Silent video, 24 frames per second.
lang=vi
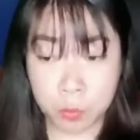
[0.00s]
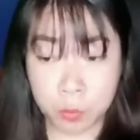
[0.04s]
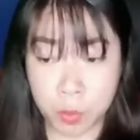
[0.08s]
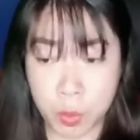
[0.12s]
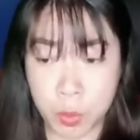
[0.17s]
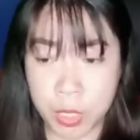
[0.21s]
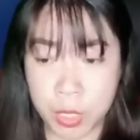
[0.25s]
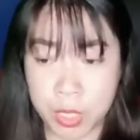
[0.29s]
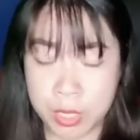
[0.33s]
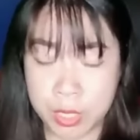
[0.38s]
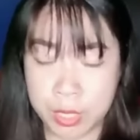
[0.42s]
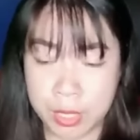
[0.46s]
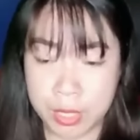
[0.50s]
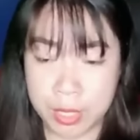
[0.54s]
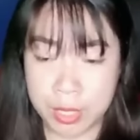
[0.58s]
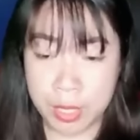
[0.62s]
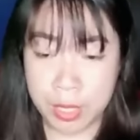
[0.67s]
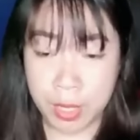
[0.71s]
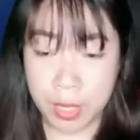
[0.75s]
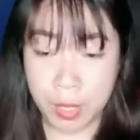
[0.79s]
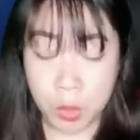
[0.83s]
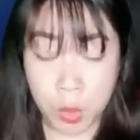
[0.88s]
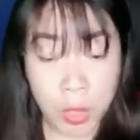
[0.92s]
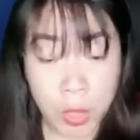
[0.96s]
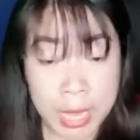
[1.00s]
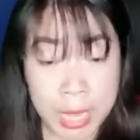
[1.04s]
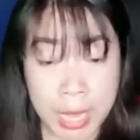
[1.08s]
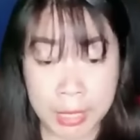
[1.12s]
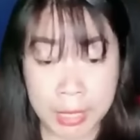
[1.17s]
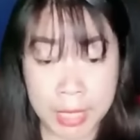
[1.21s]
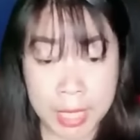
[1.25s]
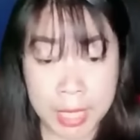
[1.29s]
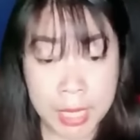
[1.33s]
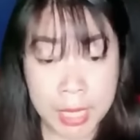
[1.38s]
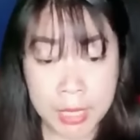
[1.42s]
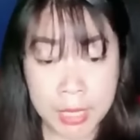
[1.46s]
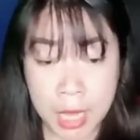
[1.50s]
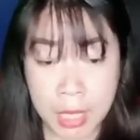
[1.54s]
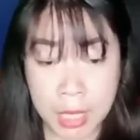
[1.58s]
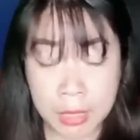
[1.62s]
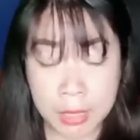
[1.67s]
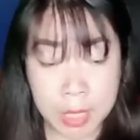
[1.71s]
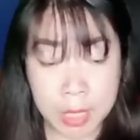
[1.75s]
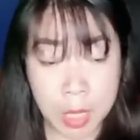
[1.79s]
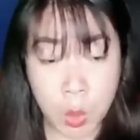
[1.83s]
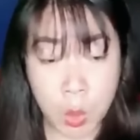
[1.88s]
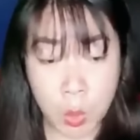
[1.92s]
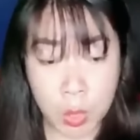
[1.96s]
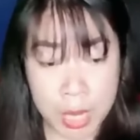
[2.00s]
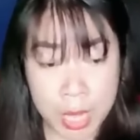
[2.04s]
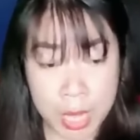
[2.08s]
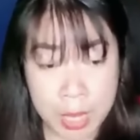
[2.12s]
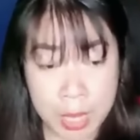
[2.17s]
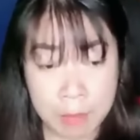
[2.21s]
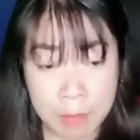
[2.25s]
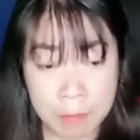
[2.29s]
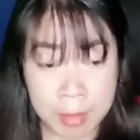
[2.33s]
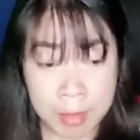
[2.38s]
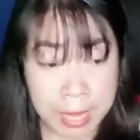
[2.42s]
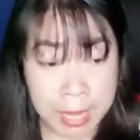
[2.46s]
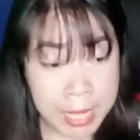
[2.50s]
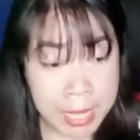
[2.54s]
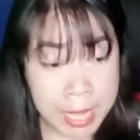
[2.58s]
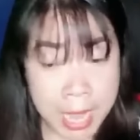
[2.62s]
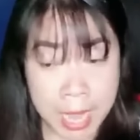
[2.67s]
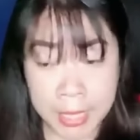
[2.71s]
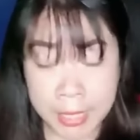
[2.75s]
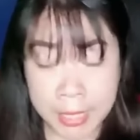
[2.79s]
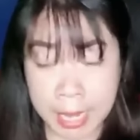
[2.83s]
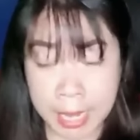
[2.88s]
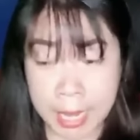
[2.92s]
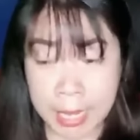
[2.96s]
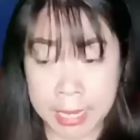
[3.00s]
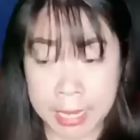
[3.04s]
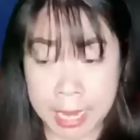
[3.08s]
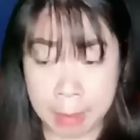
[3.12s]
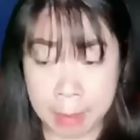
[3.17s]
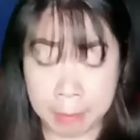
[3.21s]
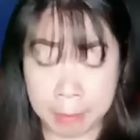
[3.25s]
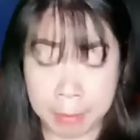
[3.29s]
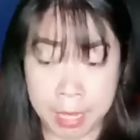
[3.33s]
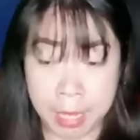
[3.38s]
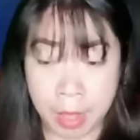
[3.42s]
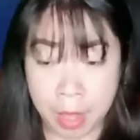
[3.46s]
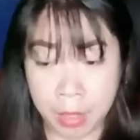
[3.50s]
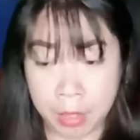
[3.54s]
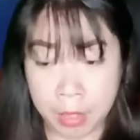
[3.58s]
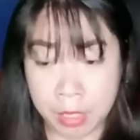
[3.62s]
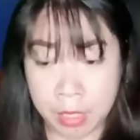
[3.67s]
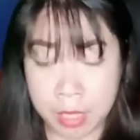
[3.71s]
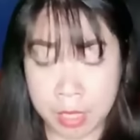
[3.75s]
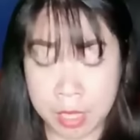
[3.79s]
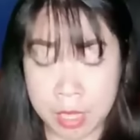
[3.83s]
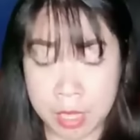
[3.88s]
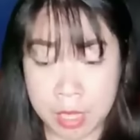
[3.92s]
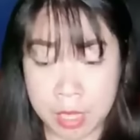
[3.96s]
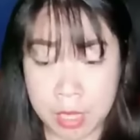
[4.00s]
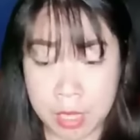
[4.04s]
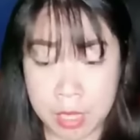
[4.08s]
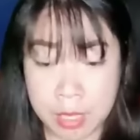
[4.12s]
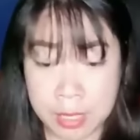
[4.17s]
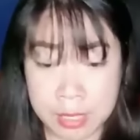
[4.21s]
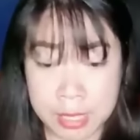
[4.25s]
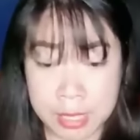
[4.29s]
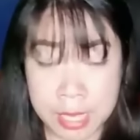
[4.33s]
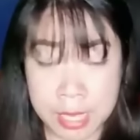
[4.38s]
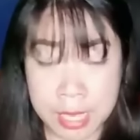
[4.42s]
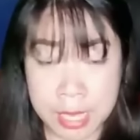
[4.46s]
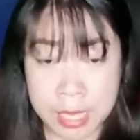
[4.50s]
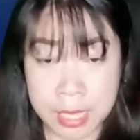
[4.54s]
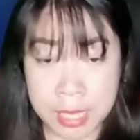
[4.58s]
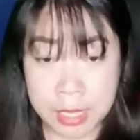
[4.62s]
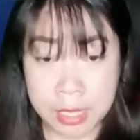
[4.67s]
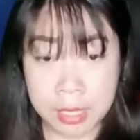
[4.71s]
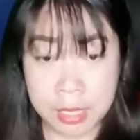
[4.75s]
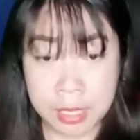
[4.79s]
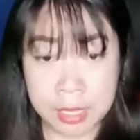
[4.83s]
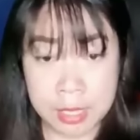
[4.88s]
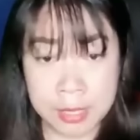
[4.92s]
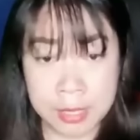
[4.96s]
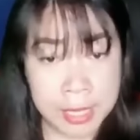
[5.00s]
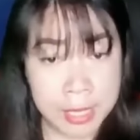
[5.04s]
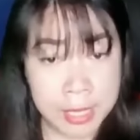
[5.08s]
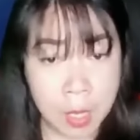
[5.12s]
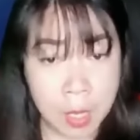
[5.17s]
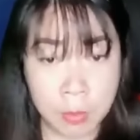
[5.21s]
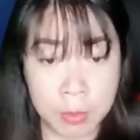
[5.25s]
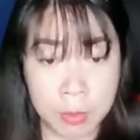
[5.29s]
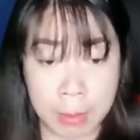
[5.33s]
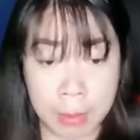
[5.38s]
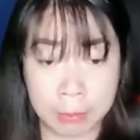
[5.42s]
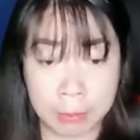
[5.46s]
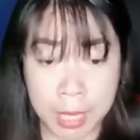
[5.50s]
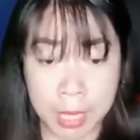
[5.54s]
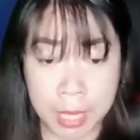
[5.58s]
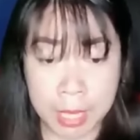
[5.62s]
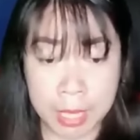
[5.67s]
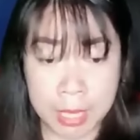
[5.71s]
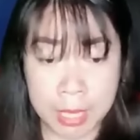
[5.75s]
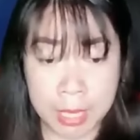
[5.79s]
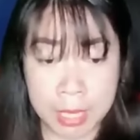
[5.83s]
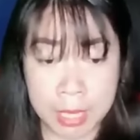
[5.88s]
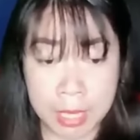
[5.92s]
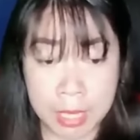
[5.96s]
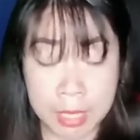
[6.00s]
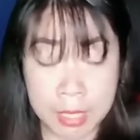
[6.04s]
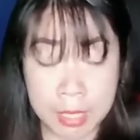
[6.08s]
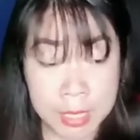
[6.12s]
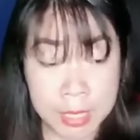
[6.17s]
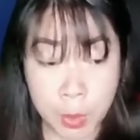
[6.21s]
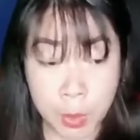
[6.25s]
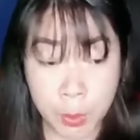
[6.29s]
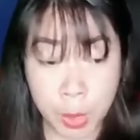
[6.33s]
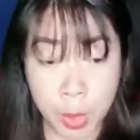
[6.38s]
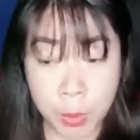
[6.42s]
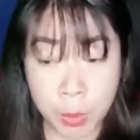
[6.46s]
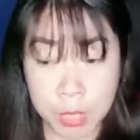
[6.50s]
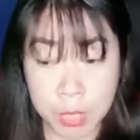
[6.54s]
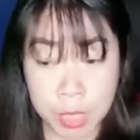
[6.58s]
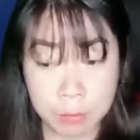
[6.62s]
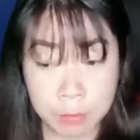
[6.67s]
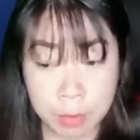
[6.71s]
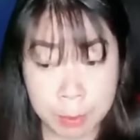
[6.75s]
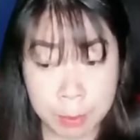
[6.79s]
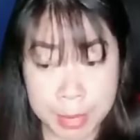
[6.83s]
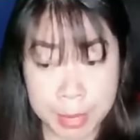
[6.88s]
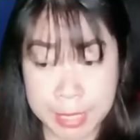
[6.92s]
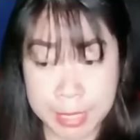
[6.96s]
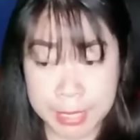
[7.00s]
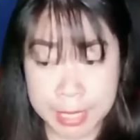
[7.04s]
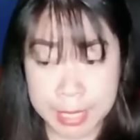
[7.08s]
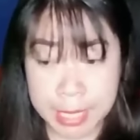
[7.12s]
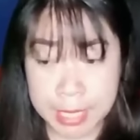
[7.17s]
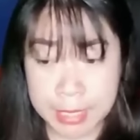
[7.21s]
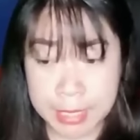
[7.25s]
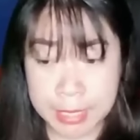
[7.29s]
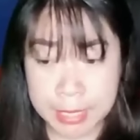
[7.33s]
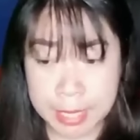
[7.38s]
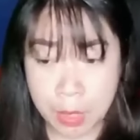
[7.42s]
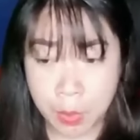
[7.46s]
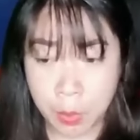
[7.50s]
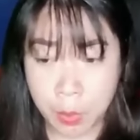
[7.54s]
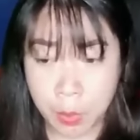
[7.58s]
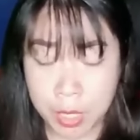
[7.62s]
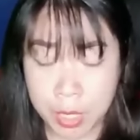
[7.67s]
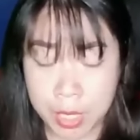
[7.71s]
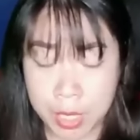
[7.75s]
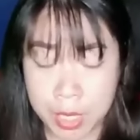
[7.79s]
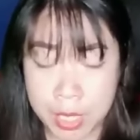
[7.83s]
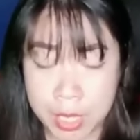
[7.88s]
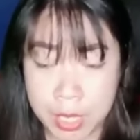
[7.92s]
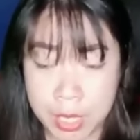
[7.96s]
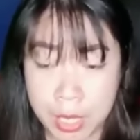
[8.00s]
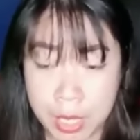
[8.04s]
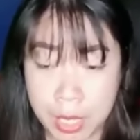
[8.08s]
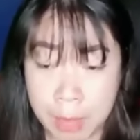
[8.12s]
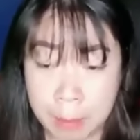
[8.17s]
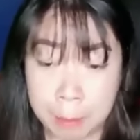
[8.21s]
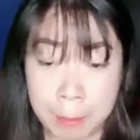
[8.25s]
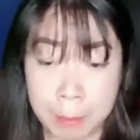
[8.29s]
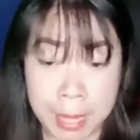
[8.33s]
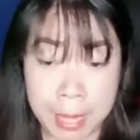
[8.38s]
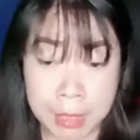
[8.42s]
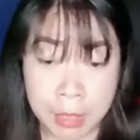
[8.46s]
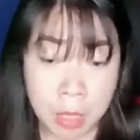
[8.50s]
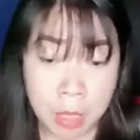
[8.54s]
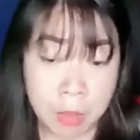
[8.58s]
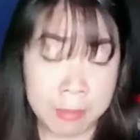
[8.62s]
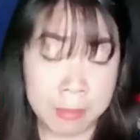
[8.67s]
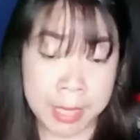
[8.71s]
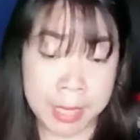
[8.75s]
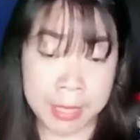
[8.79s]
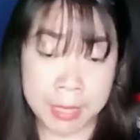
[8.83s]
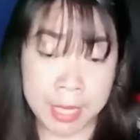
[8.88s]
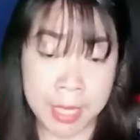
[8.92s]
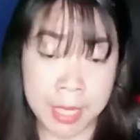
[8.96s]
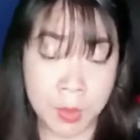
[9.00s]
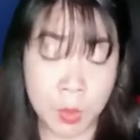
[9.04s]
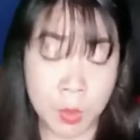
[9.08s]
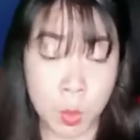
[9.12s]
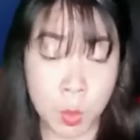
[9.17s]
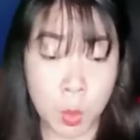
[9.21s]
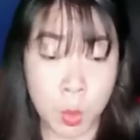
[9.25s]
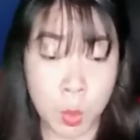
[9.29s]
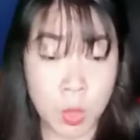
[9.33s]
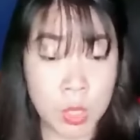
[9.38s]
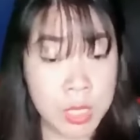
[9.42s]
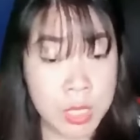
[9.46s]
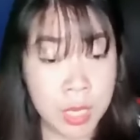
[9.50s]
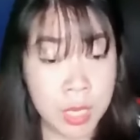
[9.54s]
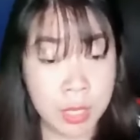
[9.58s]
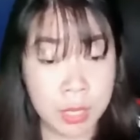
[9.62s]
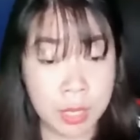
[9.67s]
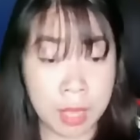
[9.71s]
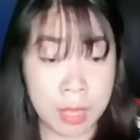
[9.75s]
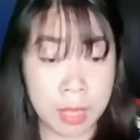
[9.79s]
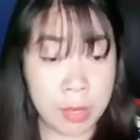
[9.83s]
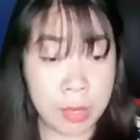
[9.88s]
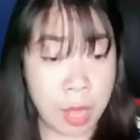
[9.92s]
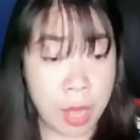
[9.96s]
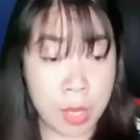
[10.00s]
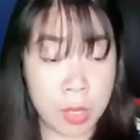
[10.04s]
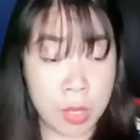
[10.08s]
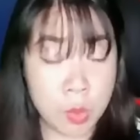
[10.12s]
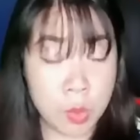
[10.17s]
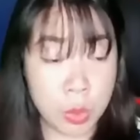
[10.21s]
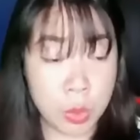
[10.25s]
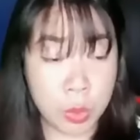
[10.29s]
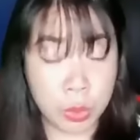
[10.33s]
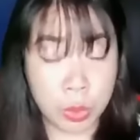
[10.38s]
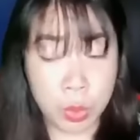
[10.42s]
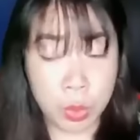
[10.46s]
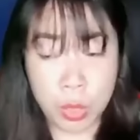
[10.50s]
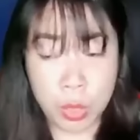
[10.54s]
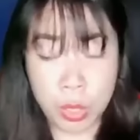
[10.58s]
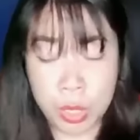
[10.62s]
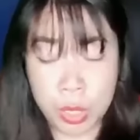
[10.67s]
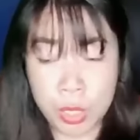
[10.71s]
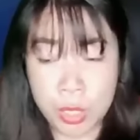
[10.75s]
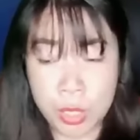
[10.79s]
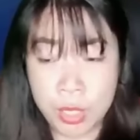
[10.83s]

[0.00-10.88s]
vui. Tôi ngạc nhiên ngẩng đầu lên và lấy hết can đảm để hỏi. Dì, dì không cảm thấy cháu không xứng với Minh Sinh sao? Bà ấy có vẻ thích thú trước lời nói của tôi.